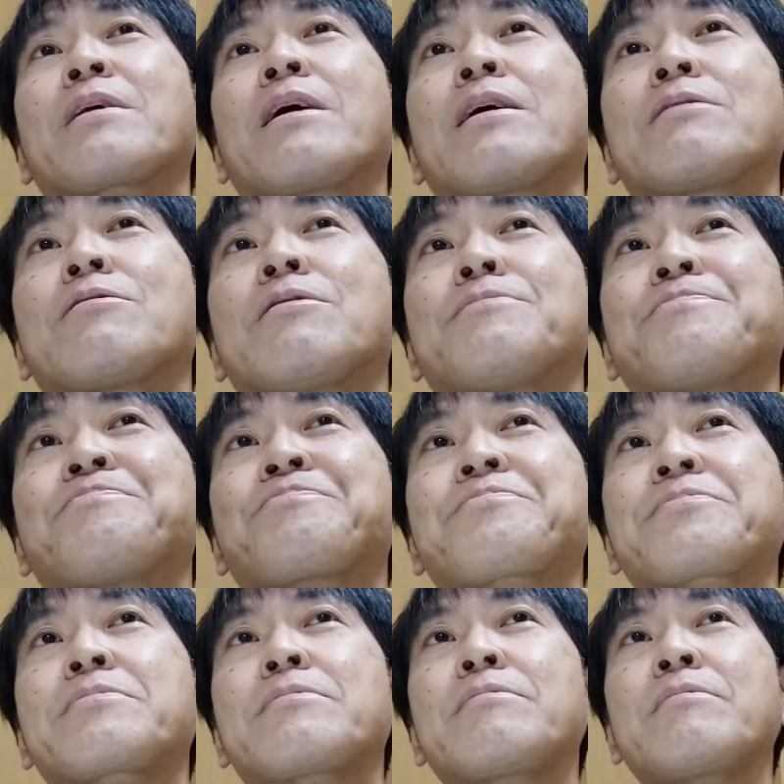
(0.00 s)
あの
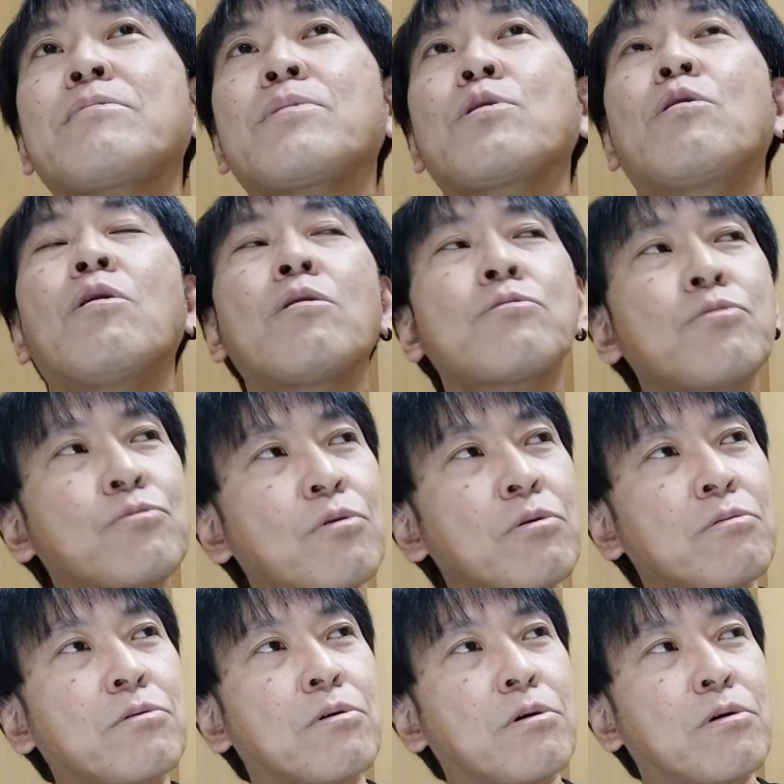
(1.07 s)
あの時
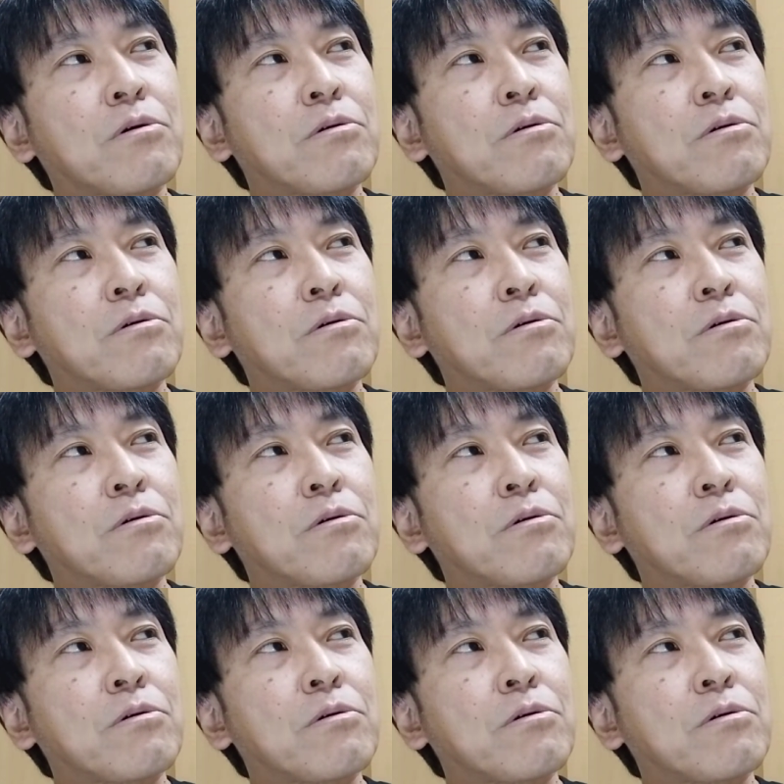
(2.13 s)
誰か